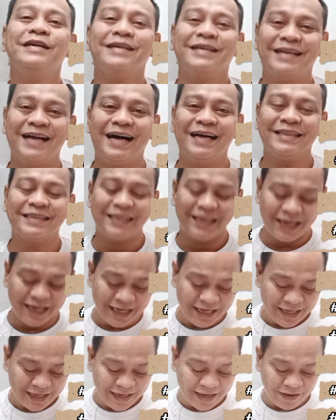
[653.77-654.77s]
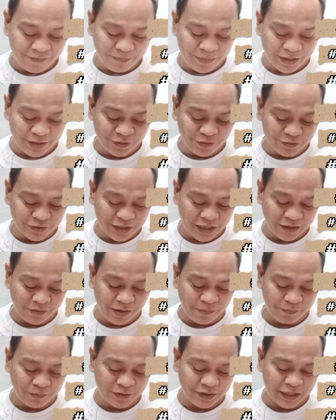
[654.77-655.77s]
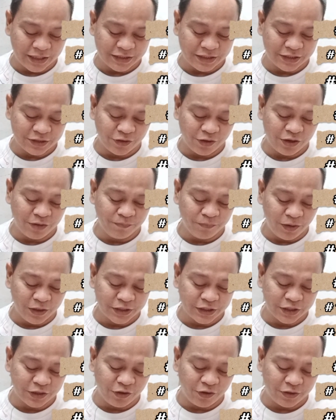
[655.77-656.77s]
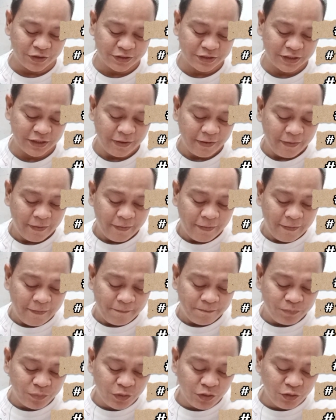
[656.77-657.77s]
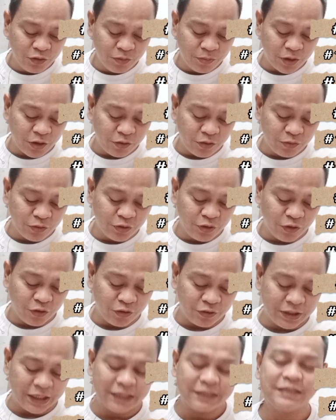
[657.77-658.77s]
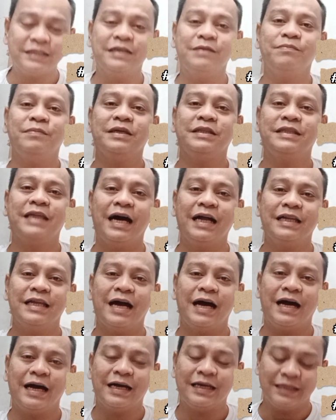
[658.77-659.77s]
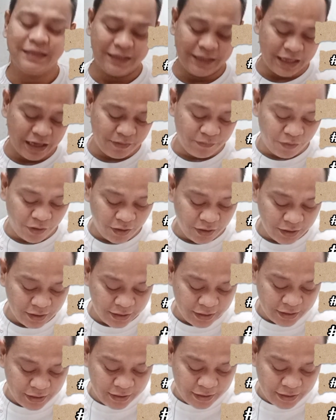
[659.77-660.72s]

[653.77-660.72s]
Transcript: Gante. Ang panigunda naman po nandito ay Doors. Numero 1 na si Medalla de Amor.